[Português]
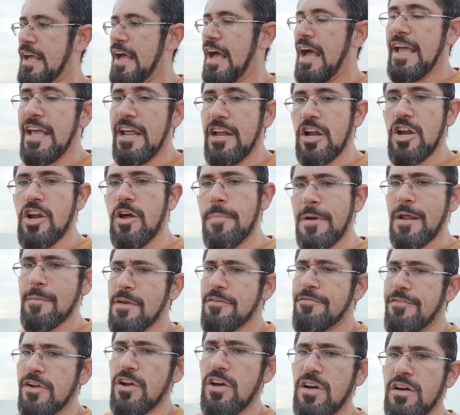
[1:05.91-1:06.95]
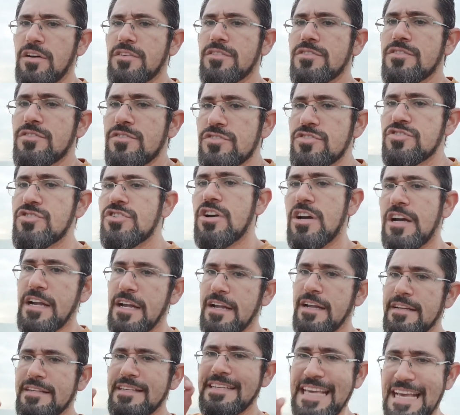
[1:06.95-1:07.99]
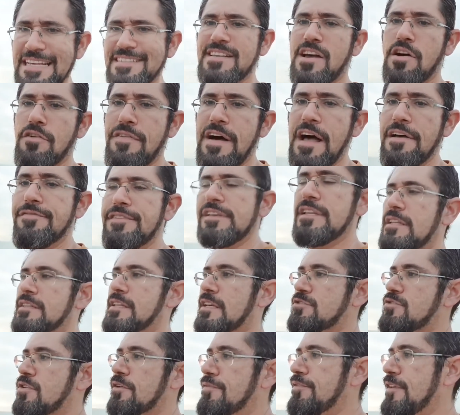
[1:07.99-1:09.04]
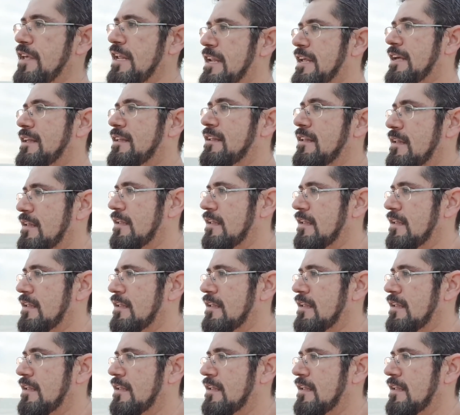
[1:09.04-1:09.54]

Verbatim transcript: Aí ele olhou para mim e falou, o senhor quer salvar a vida da sua filha?